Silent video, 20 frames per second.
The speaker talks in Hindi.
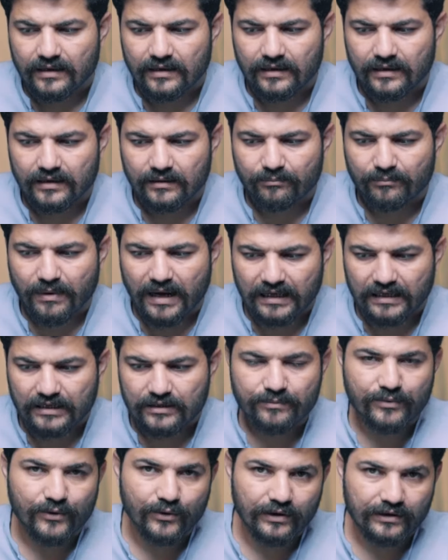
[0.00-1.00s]
आ,
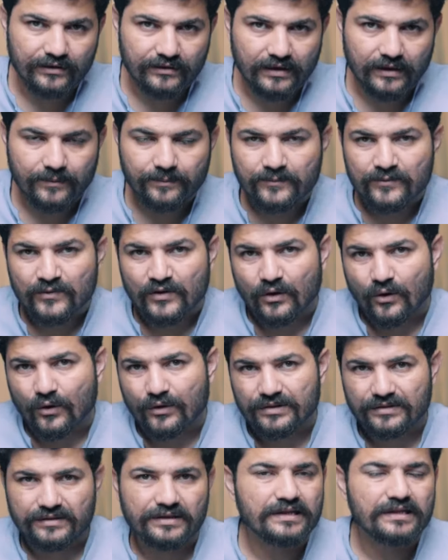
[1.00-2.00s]
बाकी प्रोडक्ट्स से
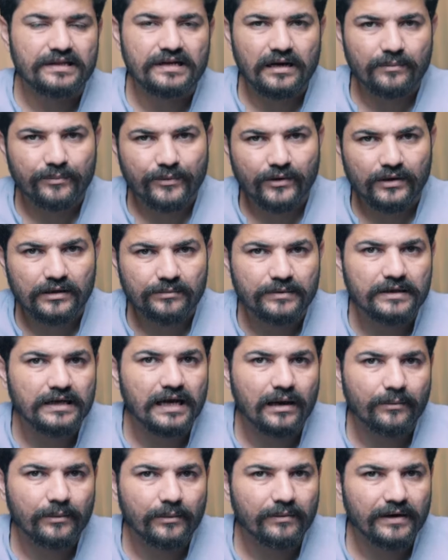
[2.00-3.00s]
और सीजनल प्रोडक्ट्स भी
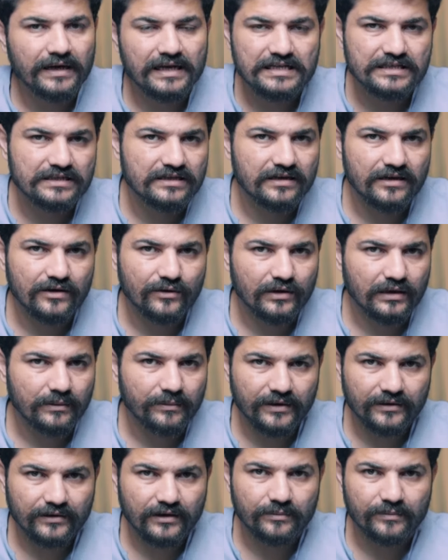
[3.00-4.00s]
यहाँ पे बड़ी अच्छी और
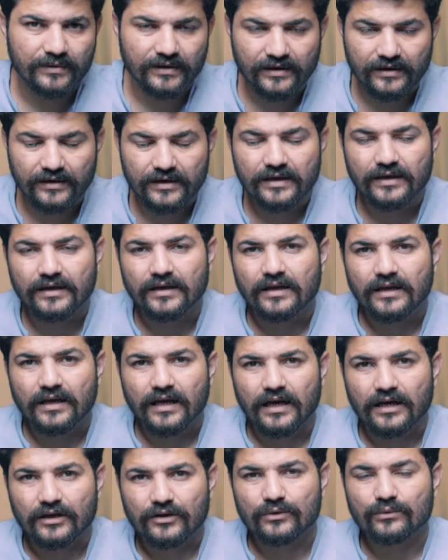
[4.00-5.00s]
ज़बरदस्त बिकेंगी
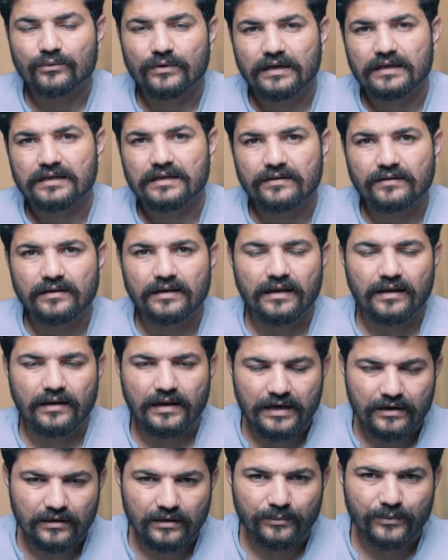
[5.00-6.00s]
क्योंकि जैसे
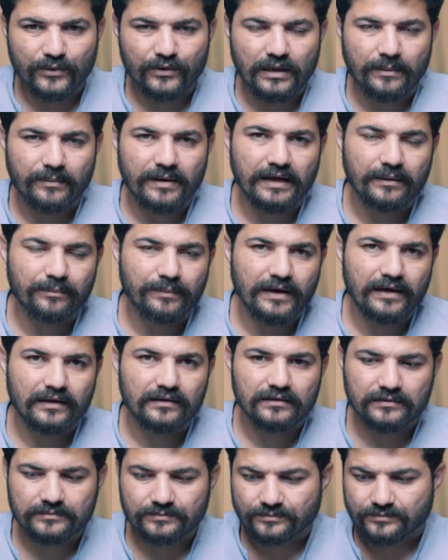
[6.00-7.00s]
लेट सपोज़ हमारे
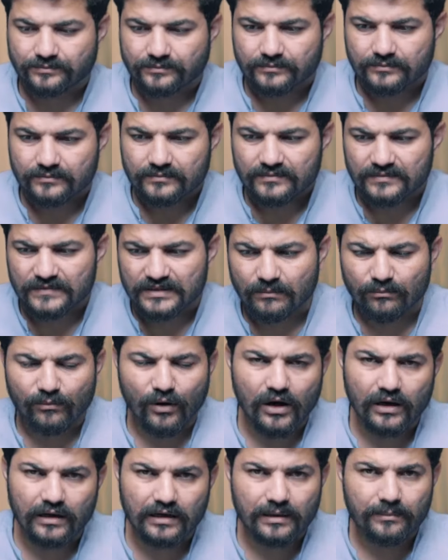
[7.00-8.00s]
पास
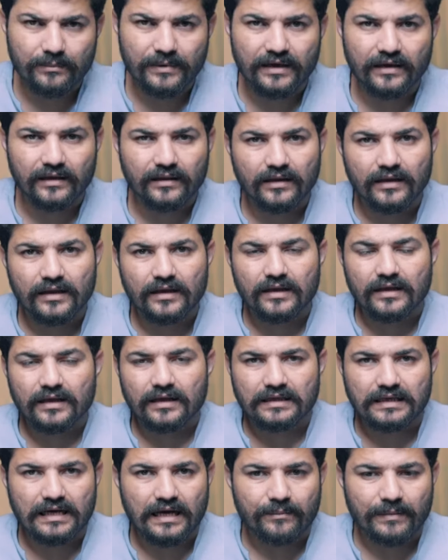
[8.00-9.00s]
मुहर्रम है
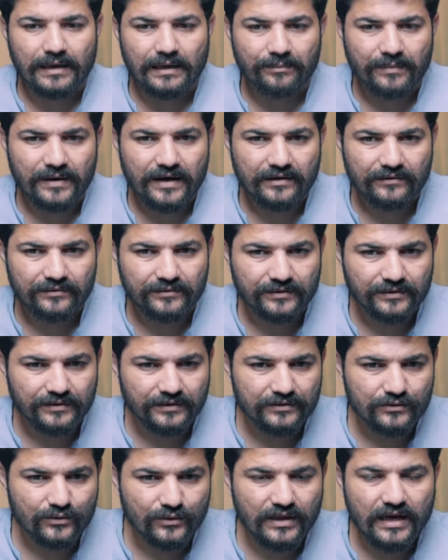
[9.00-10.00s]
या हमारे पास
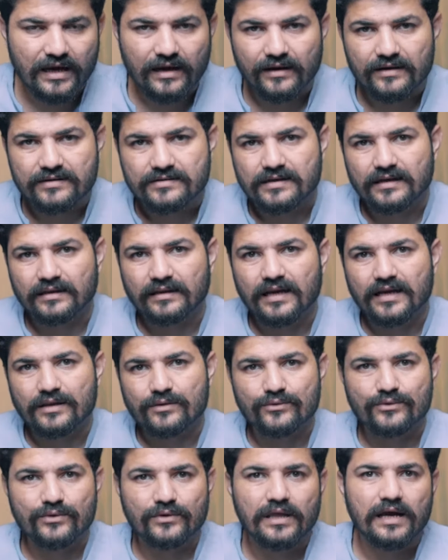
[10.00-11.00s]
चौदह अगस्त आता है
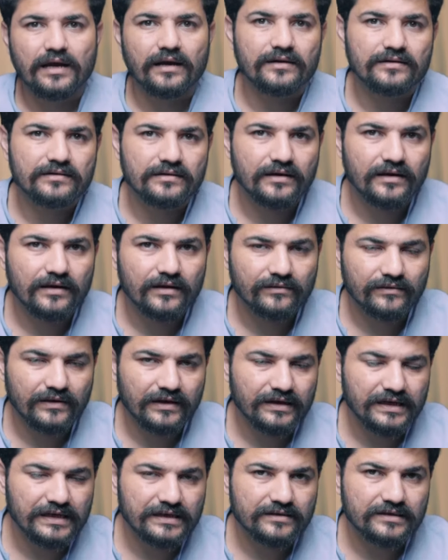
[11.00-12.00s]
तो चौदह अगस्त के से
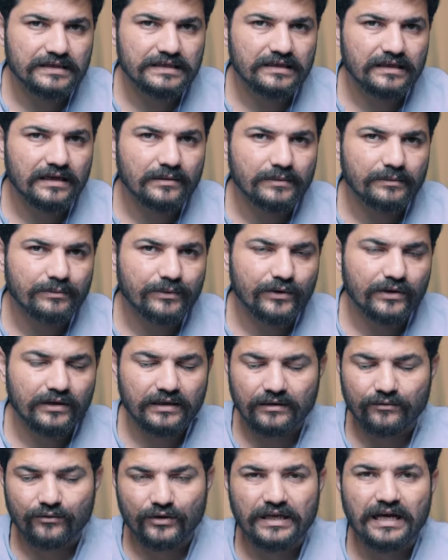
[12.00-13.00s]
रिलेटेड जितनी भी
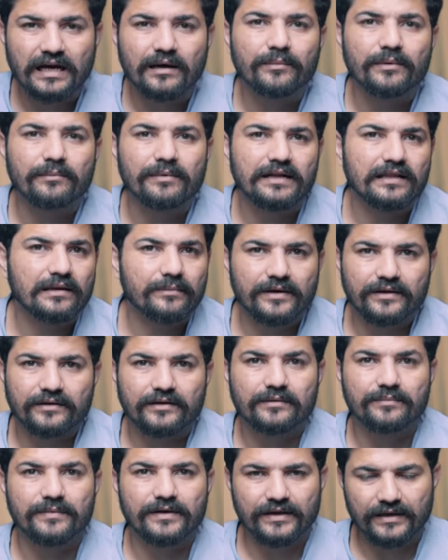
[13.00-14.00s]
प्रोडक्ट्स हैं वो यहाँ पे बड़ी
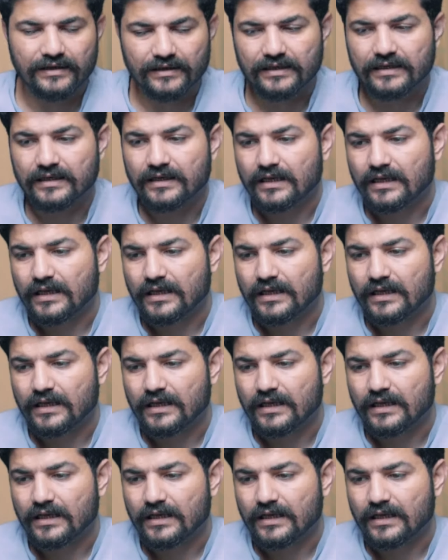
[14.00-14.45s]
ज़बरदस्त बिकेंगी